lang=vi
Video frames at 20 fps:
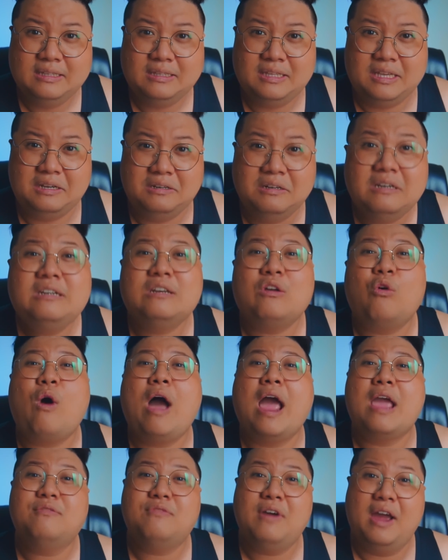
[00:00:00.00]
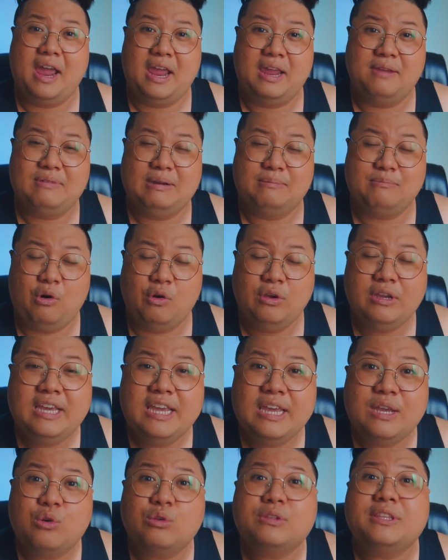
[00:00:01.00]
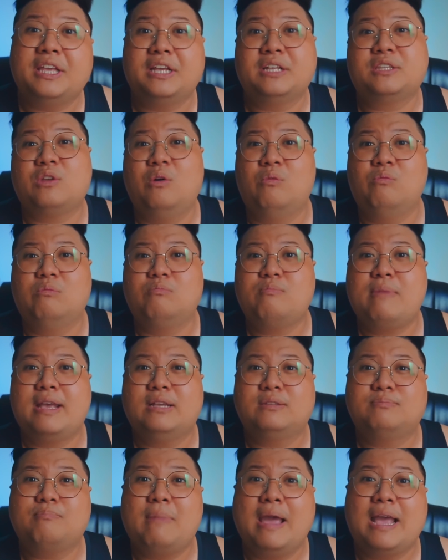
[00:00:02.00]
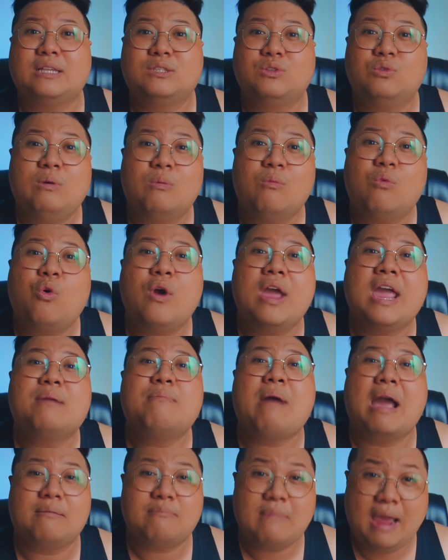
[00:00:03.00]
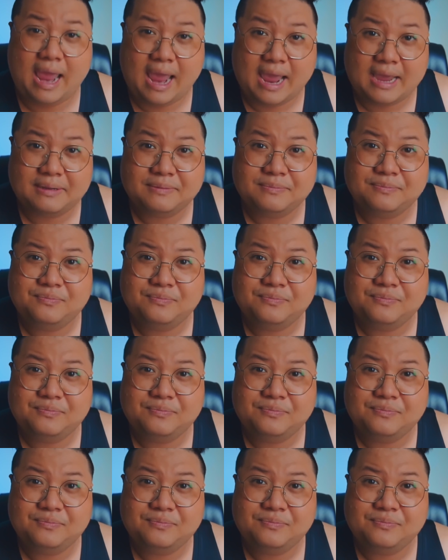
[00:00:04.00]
thì rất là oai vệ và mỗi khi có tiệc tùng mang mang xuống ông khoe bạn bè